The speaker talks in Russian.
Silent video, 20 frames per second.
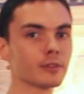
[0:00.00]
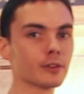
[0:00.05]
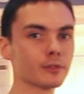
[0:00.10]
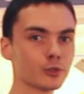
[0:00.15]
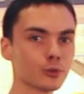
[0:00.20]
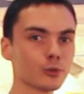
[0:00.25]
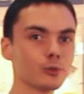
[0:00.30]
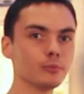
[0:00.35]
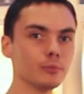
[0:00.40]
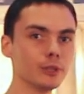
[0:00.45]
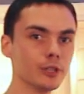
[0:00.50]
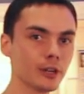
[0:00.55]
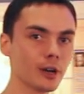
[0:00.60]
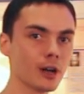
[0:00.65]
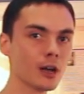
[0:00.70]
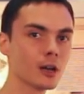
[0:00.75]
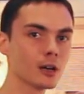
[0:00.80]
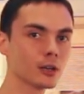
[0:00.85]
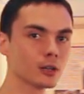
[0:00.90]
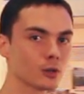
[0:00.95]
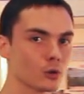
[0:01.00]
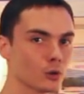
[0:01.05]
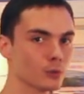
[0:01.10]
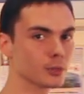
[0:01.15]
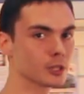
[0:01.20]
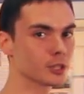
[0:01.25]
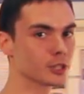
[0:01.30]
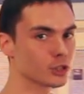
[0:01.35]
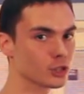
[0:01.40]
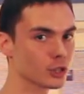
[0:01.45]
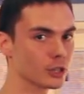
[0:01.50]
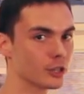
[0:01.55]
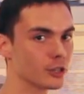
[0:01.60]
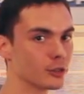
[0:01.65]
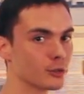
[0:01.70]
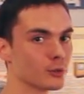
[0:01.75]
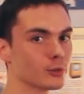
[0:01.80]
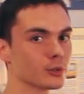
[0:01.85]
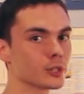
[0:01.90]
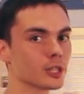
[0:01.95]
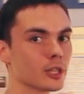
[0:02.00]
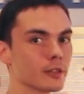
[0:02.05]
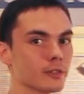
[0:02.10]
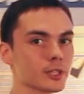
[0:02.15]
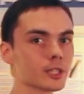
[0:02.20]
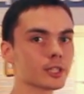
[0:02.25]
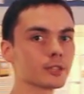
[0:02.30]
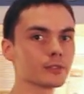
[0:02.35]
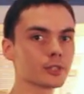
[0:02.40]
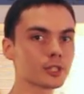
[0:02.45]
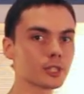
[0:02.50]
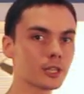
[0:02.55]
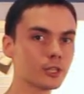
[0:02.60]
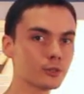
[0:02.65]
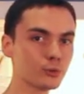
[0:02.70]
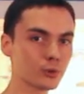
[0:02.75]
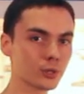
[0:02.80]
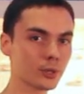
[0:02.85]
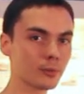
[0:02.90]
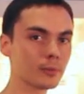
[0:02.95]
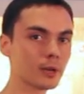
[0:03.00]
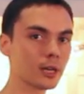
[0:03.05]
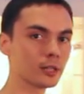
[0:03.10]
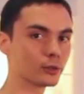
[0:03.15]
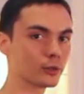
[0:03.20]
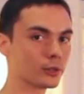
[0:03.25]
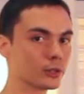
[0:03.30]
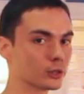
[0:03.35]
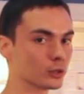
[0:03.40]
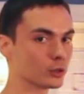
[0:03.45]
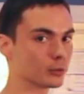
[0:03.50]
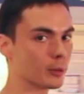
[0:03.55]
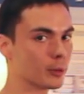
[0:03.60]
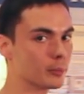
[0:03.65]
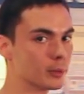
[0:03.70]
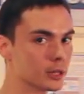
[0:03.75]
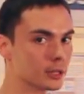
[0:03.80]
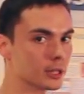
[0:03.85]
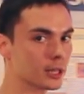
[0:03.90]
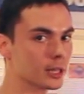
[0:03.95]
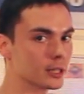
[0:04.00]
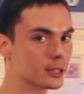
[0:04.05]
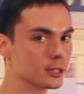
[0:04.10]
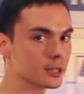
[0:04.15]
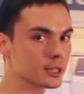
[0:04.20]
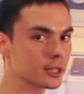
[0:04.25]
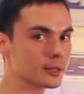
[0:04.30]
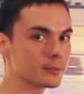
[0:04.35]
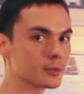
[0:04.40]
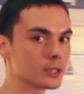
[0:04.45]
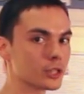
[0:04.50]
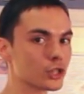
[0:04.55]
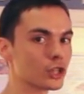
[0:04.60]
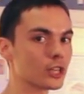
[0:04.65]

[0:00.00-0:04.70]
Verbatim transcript: во всем мире, кроме, к сожалению, Советского Союза, который на тот момент находился за